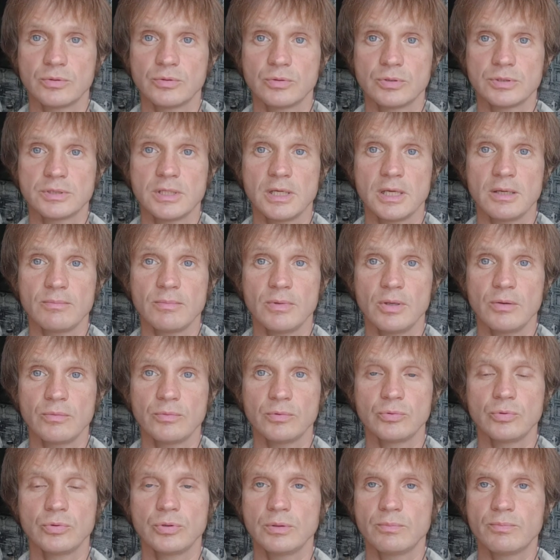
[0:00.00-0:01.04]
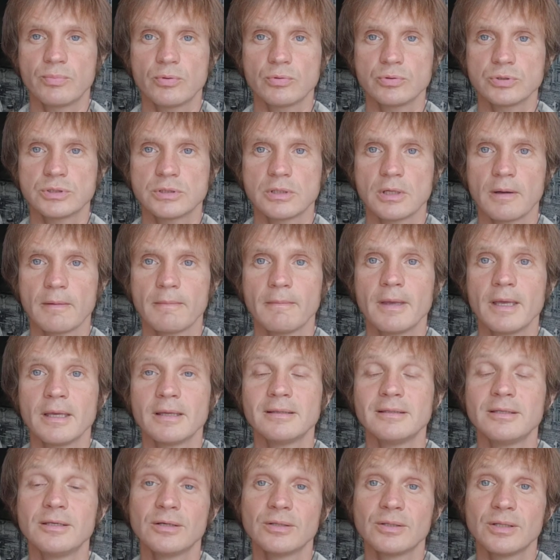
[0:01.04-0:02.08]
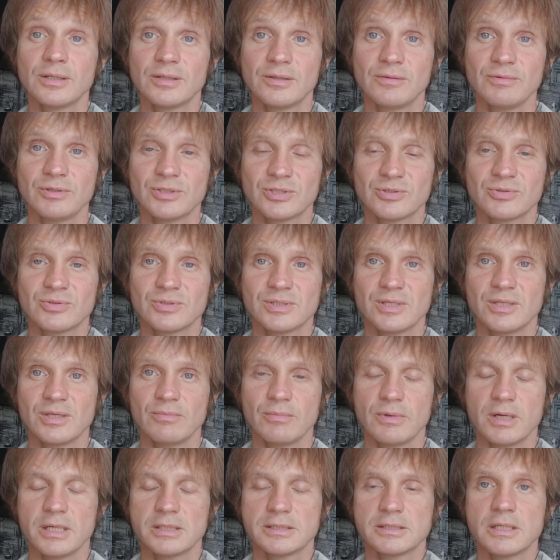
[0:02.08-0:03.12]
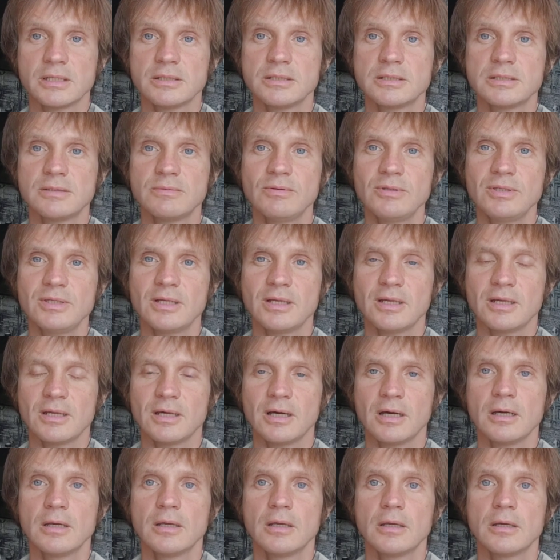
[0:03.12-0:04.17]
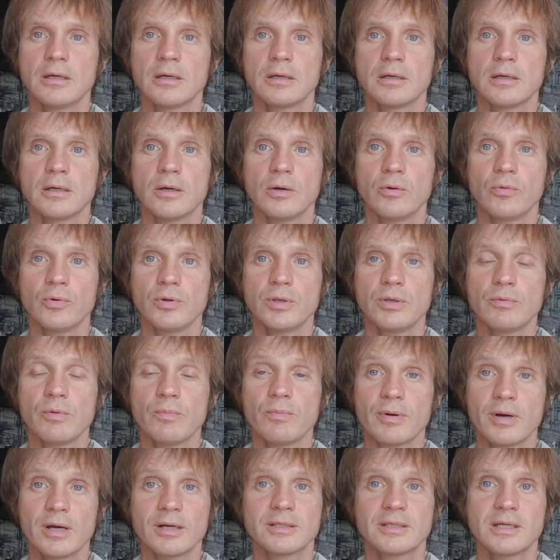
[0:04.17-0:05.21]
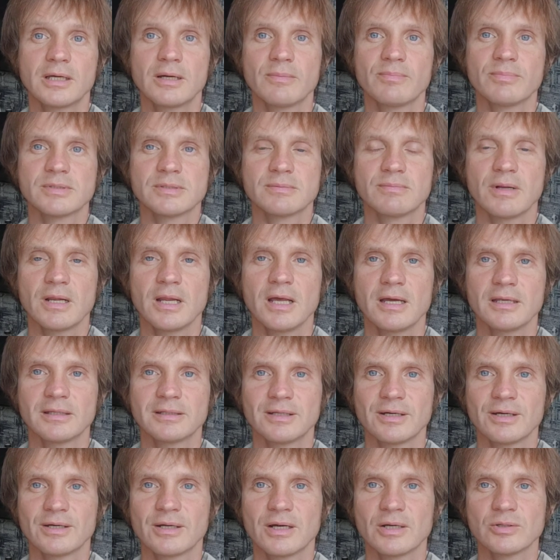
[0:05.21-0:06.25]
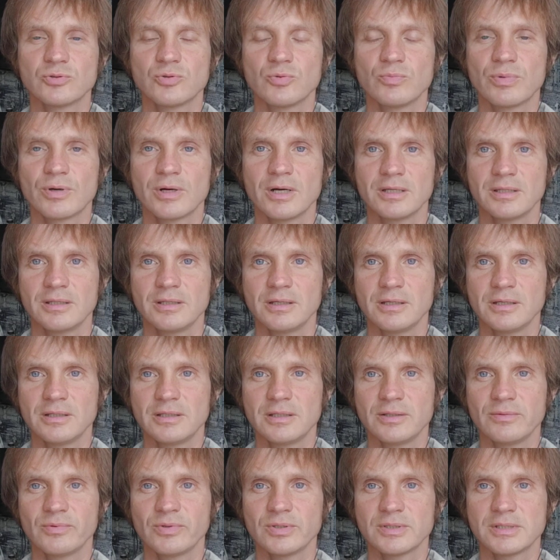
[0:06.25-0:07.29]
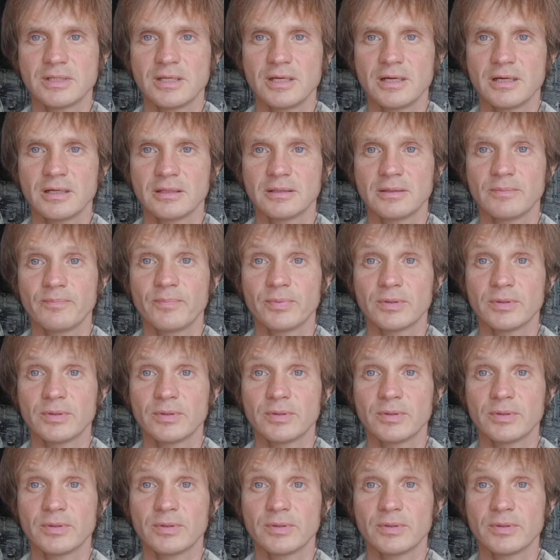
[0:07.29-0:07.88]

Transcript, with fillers: То есть я имею в виду не просто делает вид, что занимается, а действительно Э, его практика позволяет как раз убирать негативный заряд.